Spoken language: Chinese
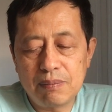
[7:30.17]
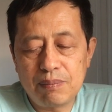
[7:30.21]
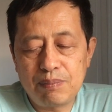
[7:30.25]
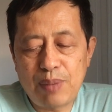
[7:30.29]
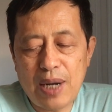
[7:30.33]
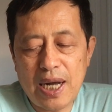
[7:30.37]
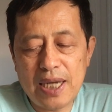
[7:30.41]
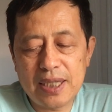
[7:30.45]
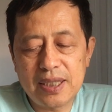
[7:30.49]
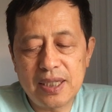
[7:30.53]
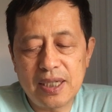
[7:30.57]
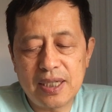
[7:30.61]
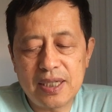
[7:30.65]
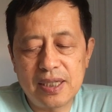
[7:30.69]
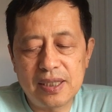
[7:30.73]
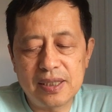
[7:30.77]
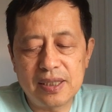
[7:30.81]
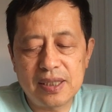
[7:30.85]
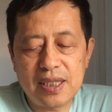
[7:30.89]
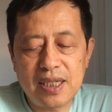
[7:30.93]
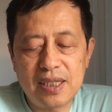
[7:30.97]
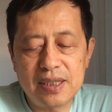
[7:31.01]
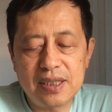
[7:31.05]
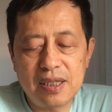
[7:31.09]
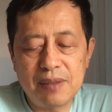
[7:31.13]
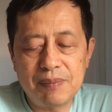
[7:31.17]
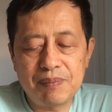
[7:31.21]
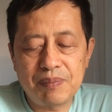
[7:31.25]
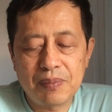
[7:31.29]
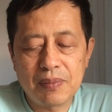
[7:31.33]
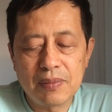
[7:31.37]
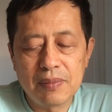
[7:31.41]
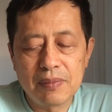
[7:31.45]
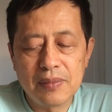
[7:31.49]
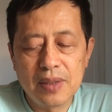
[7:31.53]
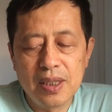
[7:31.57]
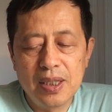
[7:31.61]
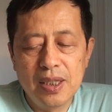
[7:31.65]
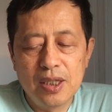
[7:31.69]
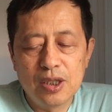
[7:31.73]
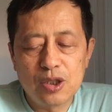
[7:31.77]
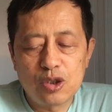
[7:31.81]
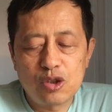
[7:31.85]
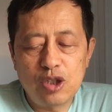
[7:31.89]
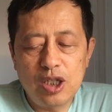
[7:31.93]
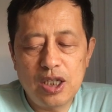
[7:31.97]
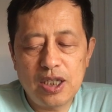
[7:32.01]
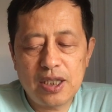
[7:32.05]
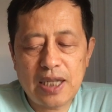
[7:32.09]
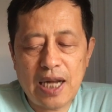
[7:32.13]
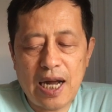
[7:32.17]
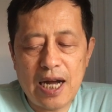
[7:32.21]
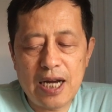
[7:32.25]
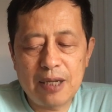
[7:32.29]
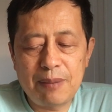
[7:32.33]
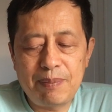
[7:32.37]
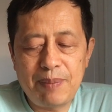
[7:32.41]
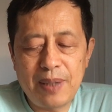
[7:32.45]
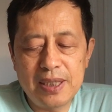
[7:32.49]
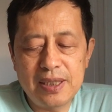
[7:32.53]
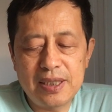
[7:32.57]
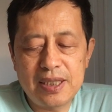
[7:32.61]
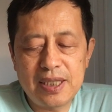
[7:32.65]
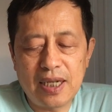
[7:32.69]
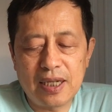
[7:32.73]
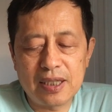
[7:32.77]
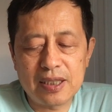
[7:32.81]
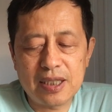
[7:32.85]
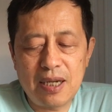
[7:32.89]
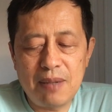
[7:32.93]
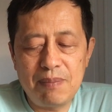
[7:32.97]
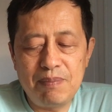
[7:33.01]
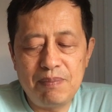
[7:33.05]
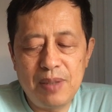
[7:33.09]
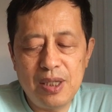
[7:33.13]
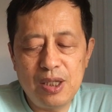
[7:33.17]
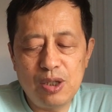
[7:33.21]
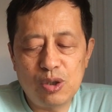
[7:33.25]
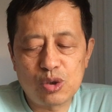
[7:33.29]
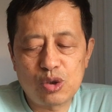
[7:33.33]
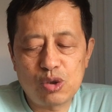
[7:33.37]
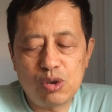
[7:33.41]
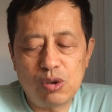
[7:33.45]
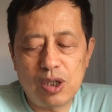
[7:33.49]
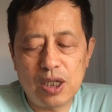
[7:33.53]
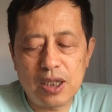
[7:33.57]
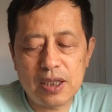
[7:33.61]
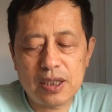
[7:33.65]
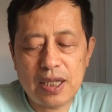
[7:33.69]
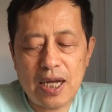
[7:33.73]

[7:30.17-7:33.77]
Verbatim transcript: 巴特肯战争，所以塔利班讲的没有错，